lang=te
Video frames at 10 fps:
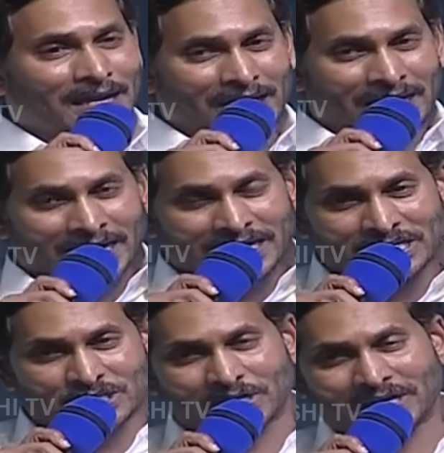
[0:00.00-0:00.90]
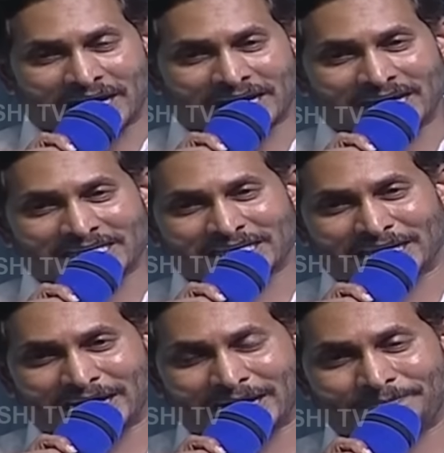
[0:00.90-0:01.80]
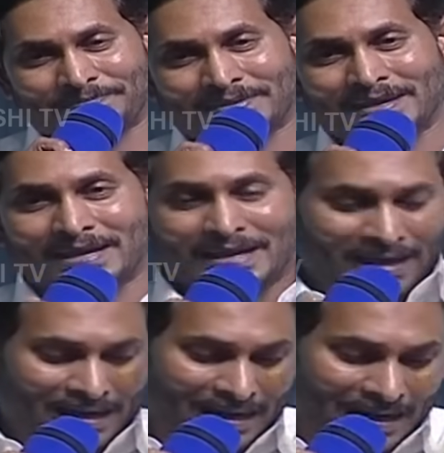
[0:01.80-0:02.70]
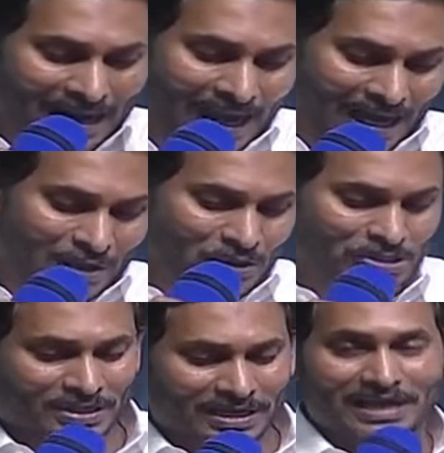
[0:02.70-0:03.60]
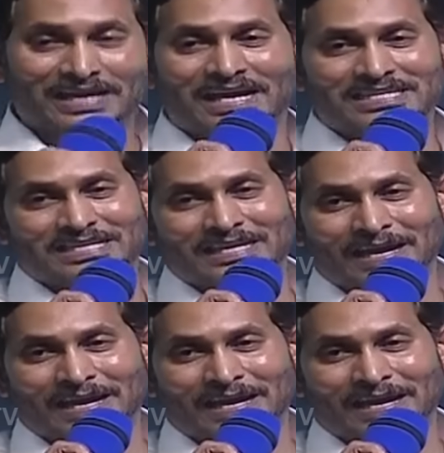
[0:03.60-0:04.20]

రెండు సున్నాలు కలిసిన నాలుగు సున్నాలు కలిసిన